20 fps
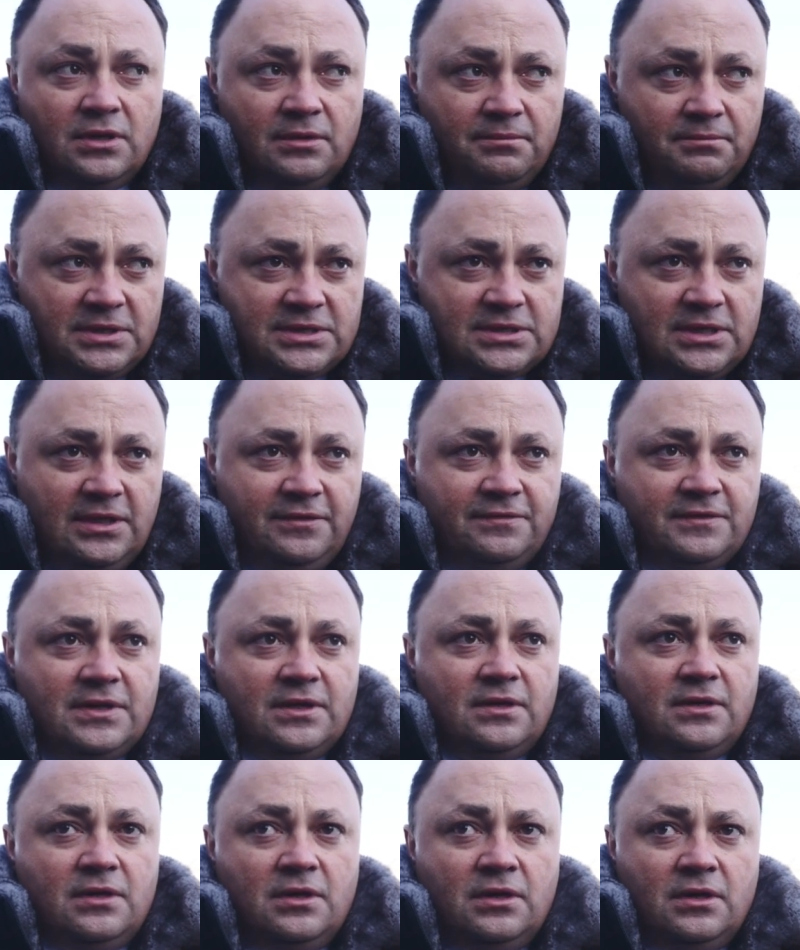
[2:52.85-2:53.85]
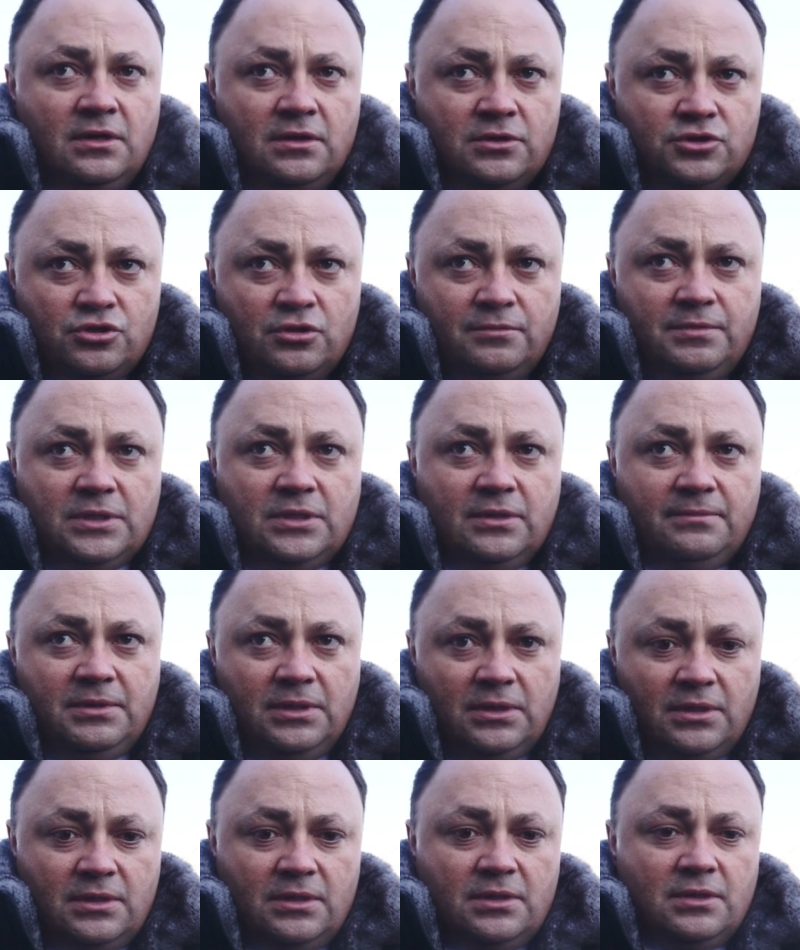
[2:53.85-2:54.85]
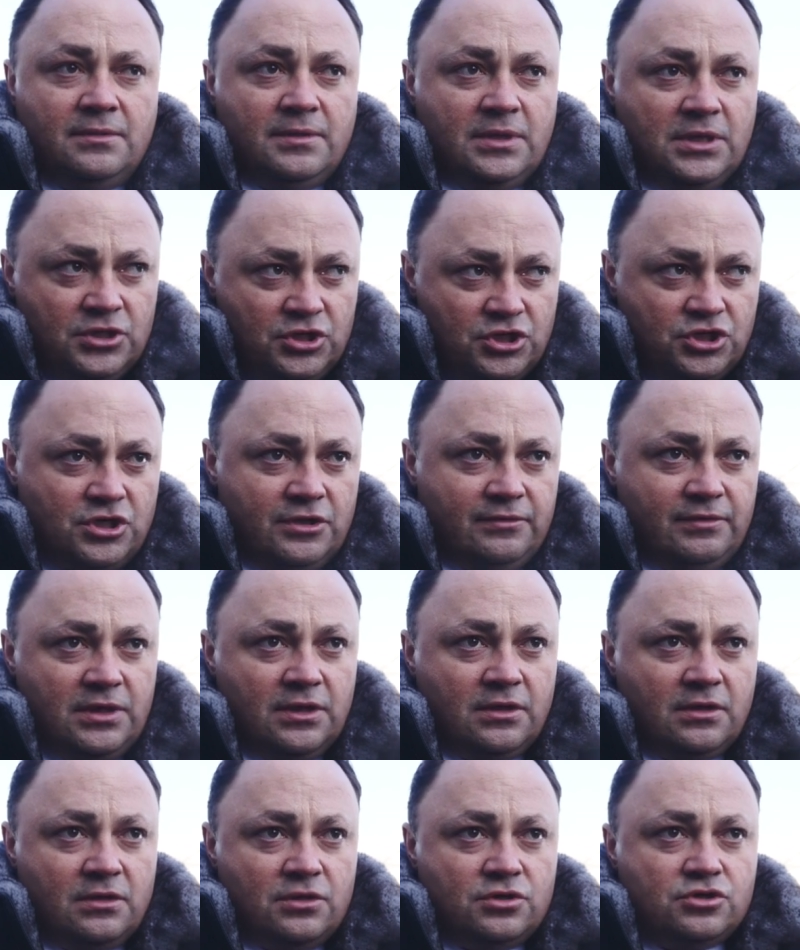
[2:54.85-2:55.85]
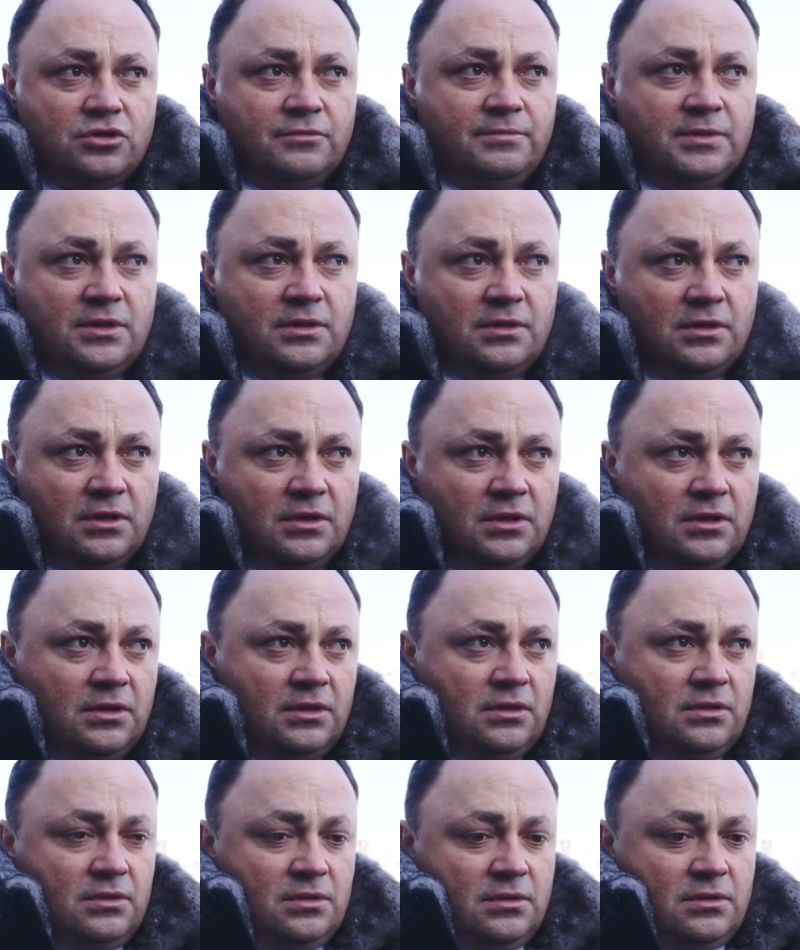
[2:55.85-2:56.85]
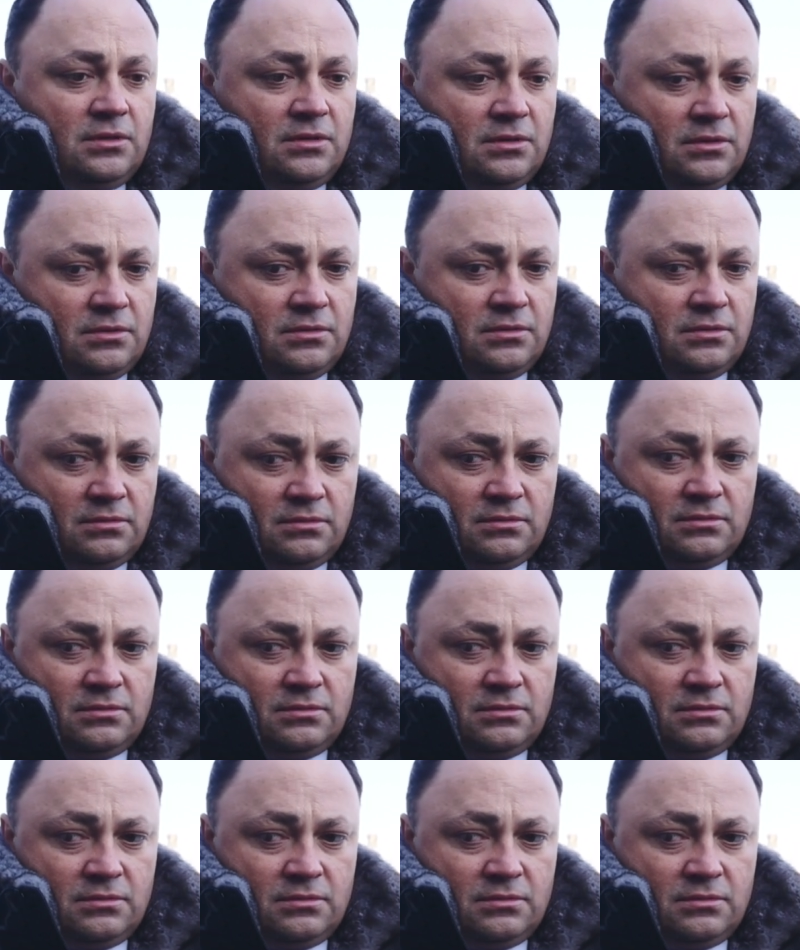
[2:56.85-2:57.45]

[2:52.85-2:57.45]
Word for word: Без лифта, чтобы это было дешевле, чтобы э,